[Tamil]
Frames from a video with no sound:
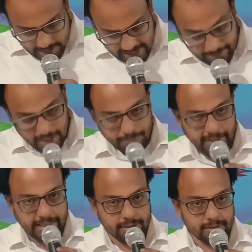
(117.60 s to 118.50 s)
சீமான்
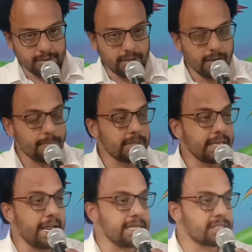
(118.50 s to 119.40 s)
பேதுரு
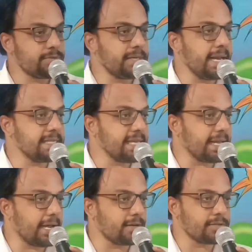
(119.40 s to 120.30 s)
இயேசுவை
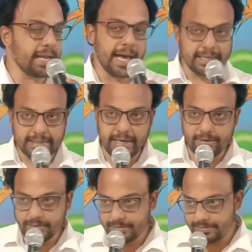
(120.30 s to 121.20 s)
நேசிக்கிறார்னு சொல்லி யாருக்கு
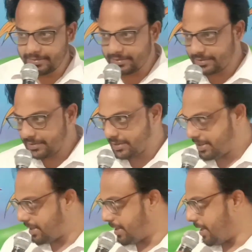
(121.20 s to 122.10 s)
தெரியும்
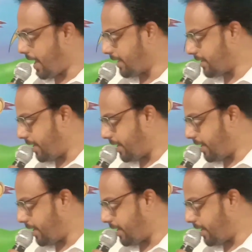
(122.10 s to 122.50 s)
யாருக்கு